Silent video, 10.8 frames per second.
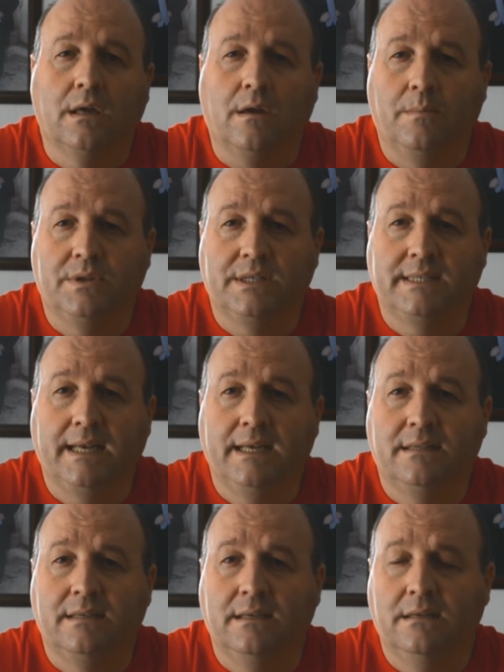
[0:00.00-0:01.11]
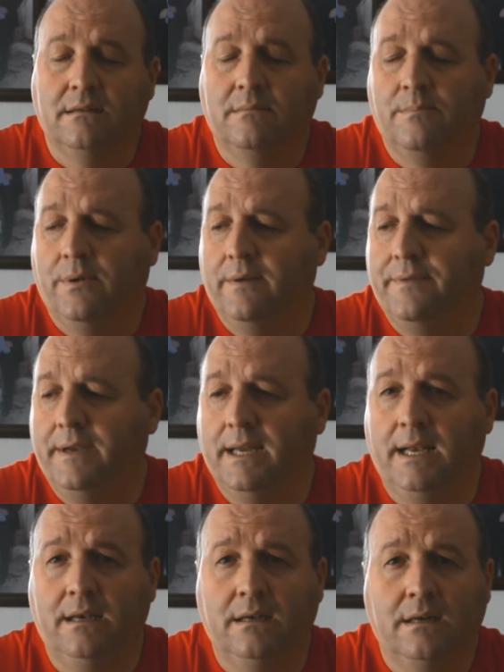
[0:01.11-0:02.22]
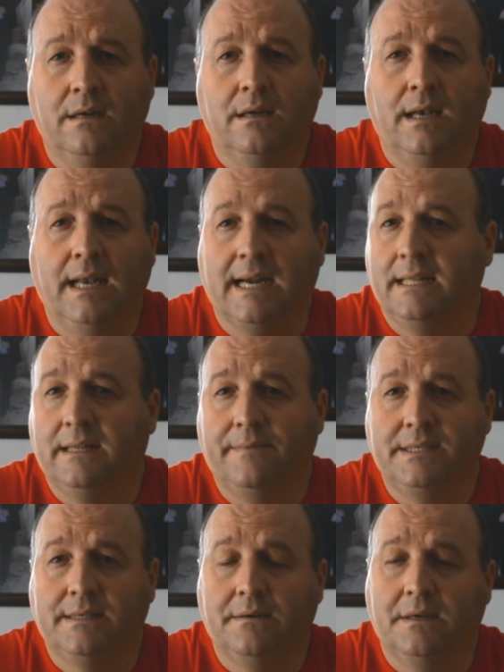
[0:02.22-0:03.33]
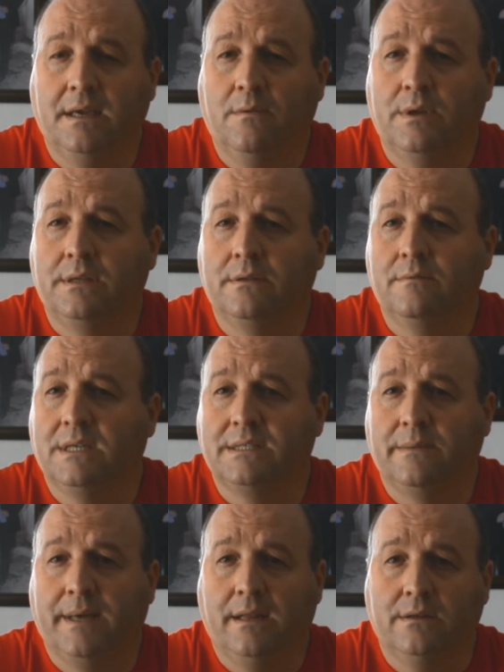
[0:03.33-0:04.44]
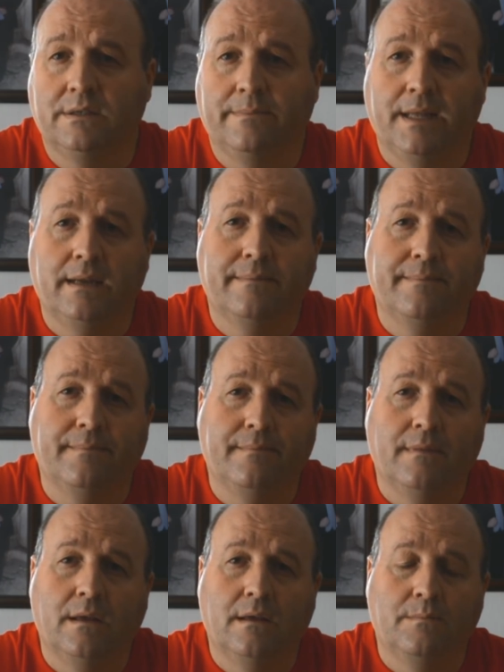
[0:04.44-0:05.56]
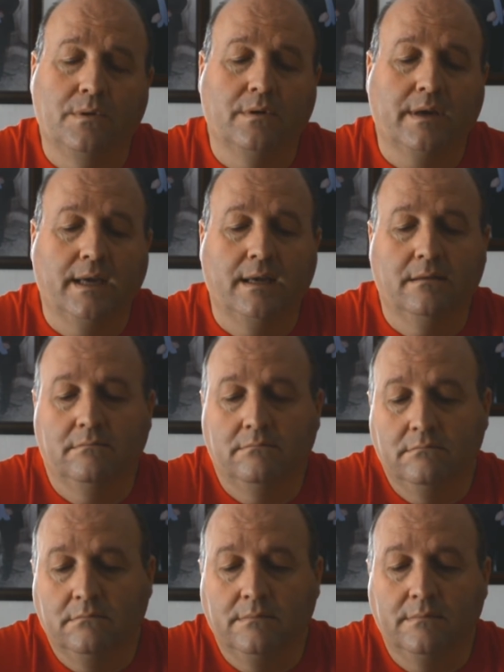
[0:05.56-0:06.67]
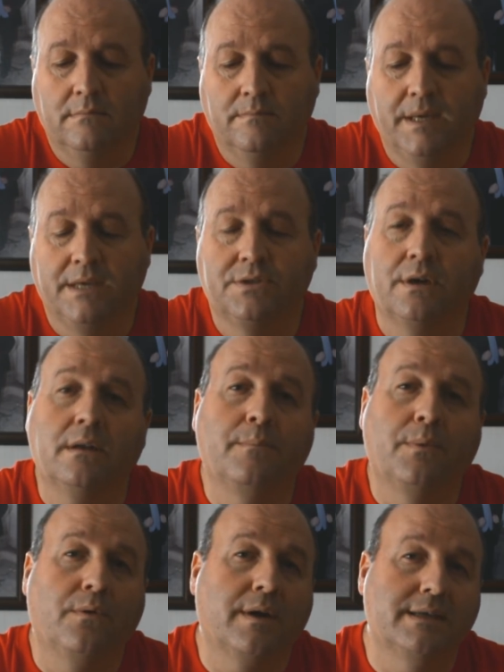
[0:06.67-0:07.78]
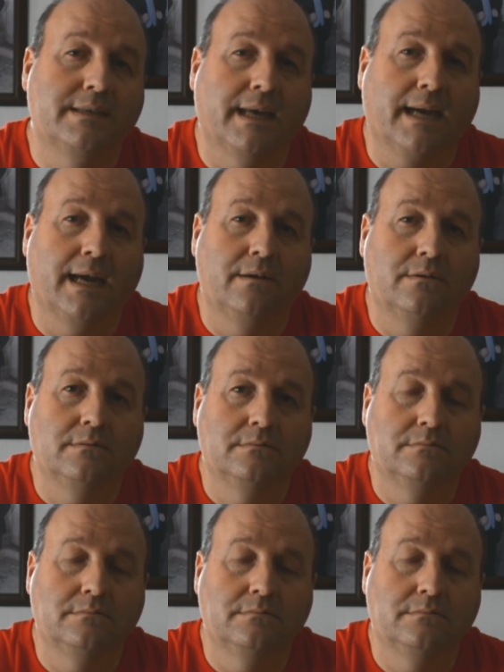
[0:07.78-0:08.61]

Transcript: como te sale este, pues al final la rentabilizas en cuestión de una semana, dos semanas. Por lo que pienso que tampoco es que sea caro.